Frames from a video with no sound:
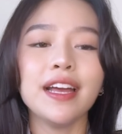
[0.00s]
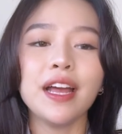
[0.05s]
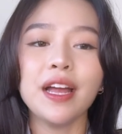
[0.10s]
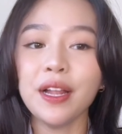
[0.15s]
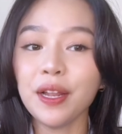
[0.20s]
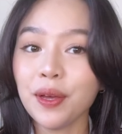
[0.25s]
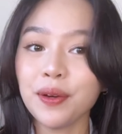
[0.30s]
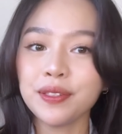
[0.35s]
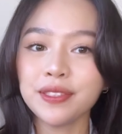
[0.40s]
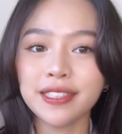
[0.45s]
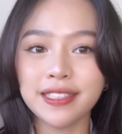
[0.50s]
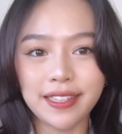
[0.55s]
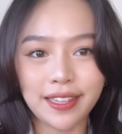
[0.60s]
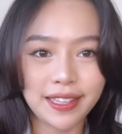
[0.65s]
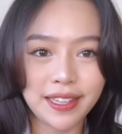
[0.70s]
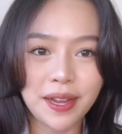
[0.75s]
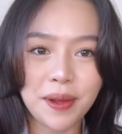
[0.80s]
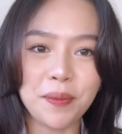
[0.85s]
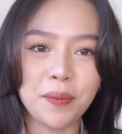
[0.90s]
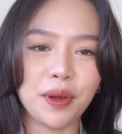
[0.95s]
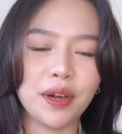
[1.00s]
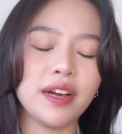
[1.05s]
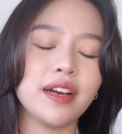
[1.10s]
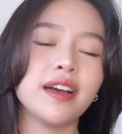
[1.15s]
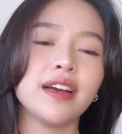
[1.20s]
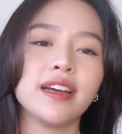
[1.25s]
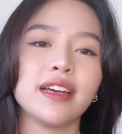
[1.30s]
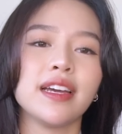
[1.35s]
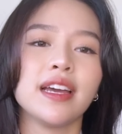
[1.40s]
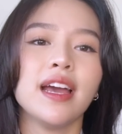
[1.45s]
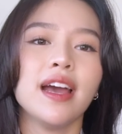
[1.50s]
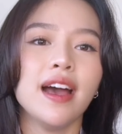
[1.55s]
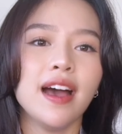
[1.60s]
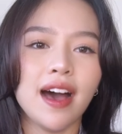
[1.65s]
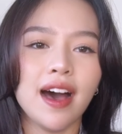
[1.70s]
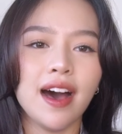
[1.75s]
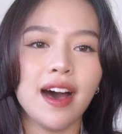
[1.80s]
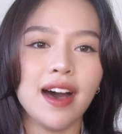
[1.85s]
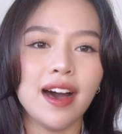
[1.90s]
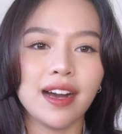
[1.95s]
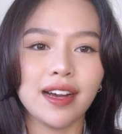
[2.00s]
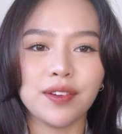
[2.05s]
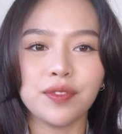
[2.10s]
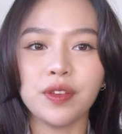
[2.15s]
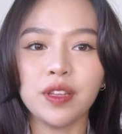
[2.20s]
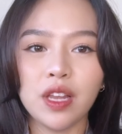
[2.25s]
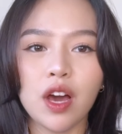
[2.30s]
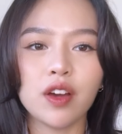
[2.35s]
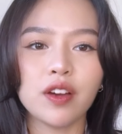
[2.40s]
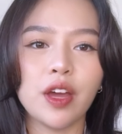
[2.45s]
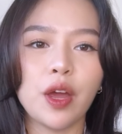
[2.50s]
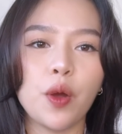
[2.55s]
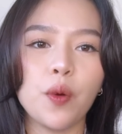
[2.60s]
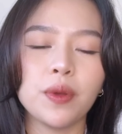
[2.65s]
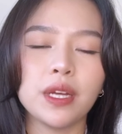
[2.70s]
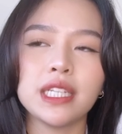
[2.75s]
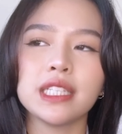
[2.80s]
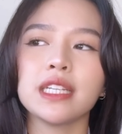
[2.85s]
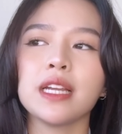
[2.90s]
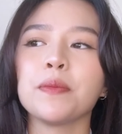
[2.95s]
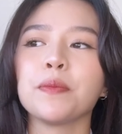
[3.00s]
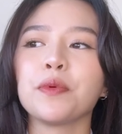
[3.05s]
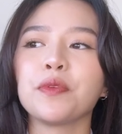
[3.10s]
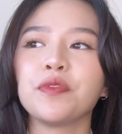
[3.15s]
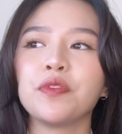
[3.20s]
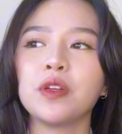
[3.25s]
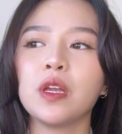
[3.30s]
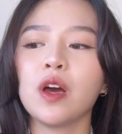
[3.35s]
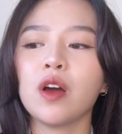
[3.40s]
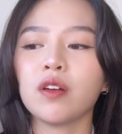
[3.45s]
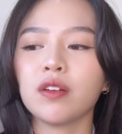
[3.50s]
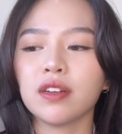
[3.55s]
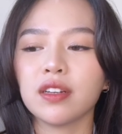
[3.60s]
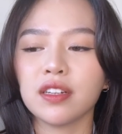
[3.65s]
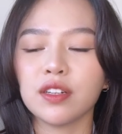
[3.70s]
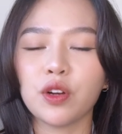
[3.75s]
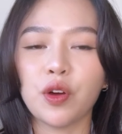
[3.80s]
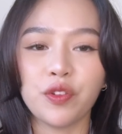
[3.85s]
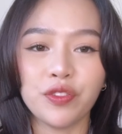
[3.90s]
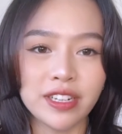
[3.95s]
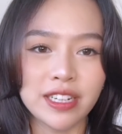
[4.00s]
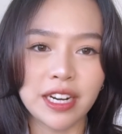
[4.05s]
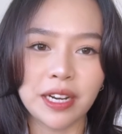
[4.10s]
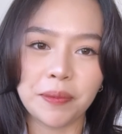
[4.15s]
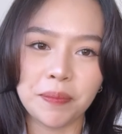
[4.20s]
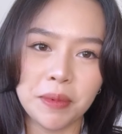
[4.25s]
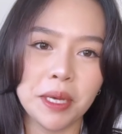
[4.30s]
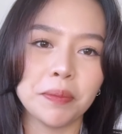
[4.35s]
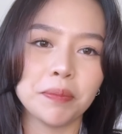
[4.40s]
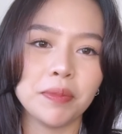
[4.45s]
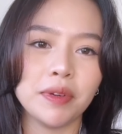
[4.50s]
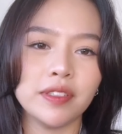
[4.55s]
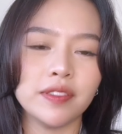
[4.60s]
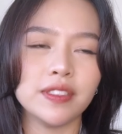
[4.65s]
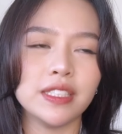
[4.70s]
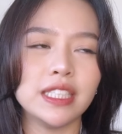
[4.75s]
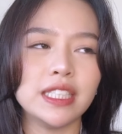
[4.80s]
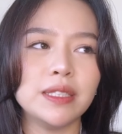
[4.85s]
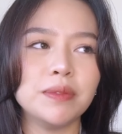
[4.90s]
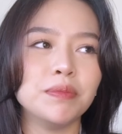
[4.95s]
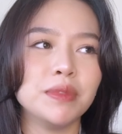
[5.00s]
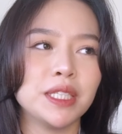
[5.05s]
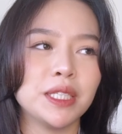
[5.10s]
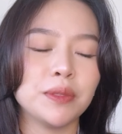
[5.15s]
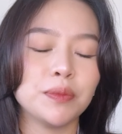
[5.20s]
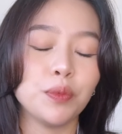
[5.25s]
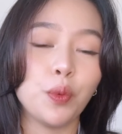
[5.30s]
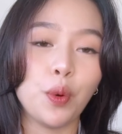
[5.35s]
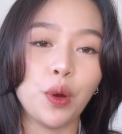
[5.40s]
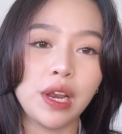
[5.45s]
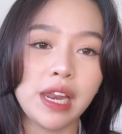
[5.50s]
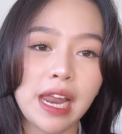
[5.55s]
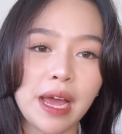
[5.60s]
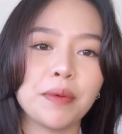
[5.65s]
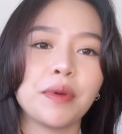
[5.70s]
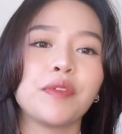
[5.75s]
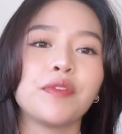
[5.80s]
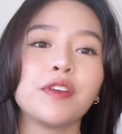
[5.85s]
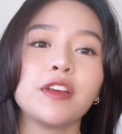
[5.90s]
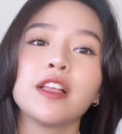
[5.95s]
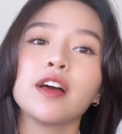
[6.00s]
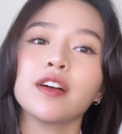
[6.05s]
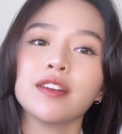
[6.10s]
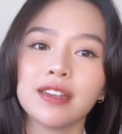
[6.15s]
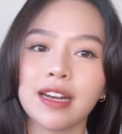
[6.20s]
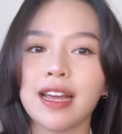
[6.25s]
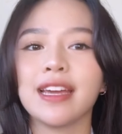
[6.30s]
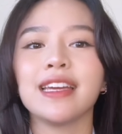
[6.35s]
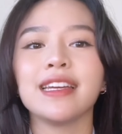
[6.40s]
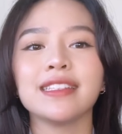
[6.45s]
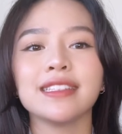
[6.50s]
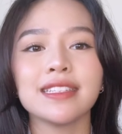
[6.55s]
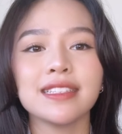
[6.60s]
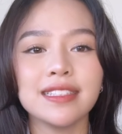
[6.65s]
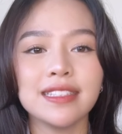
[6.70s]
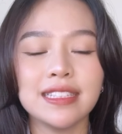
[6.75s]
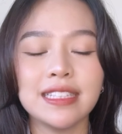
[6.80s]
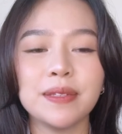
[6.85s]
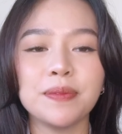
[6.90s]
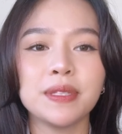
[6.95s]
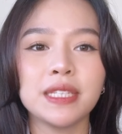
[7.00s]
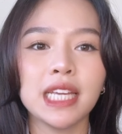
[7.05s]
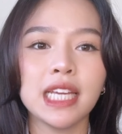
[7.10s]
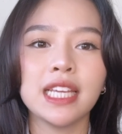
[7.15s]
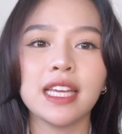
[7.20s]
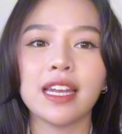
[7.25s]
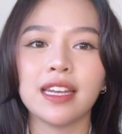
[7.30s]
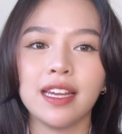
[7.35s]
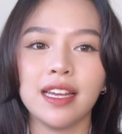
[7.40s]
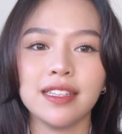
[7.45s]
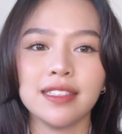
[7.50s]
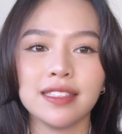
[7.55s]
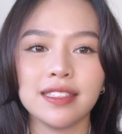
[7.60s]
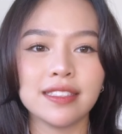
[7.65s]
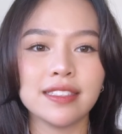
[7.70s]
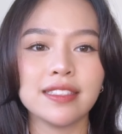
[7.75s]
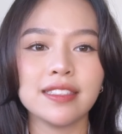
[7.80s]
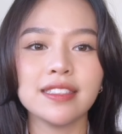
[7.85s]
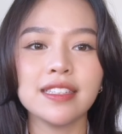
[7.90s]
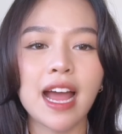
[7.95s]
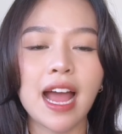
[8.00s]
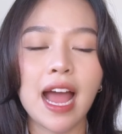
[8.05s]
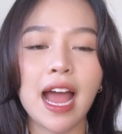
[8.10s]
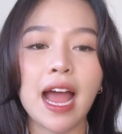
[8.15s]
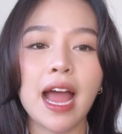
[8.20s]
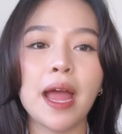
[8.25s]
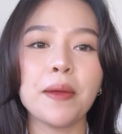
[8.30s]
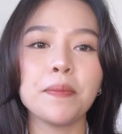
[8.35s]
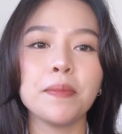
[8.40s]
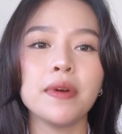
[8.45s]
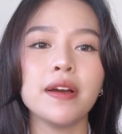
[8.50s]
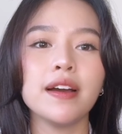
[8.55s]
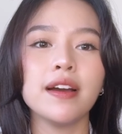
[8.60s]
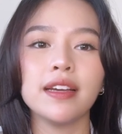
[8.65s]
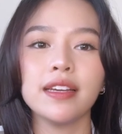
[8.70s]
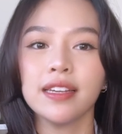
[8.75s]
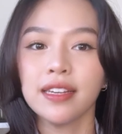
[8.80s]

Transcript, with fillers: Hello, xin chào tất cả mọi người uh, Vlog ngày hôm nay sẽ là một vlog uh, có phần đặc biệt Bởi vì mình muốn làm cái vlog này nhân dịp sinh nhật lần thứ 20